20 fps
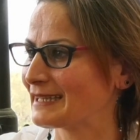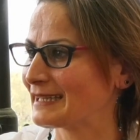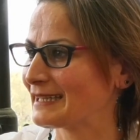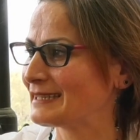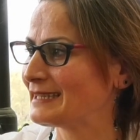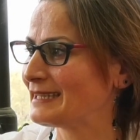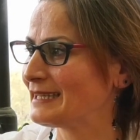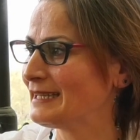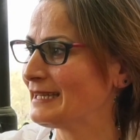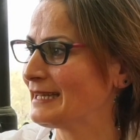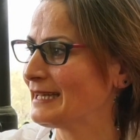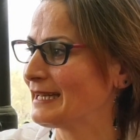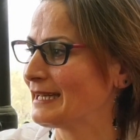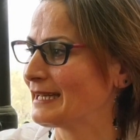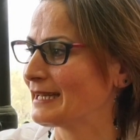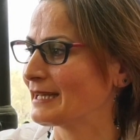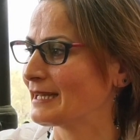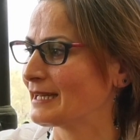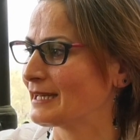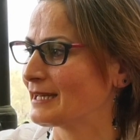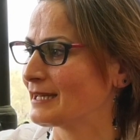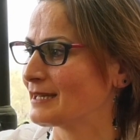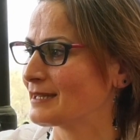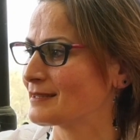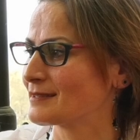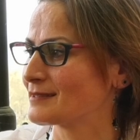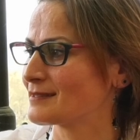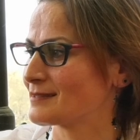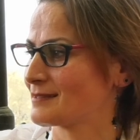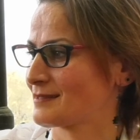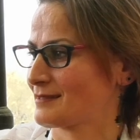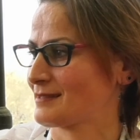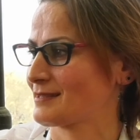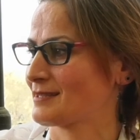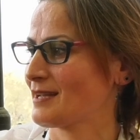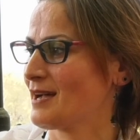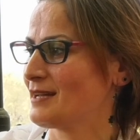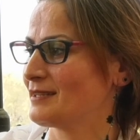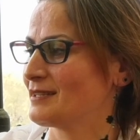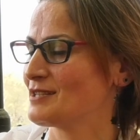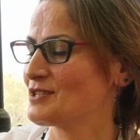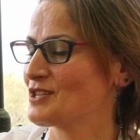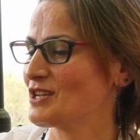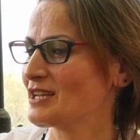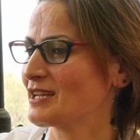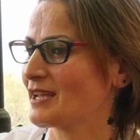Yani e, sadece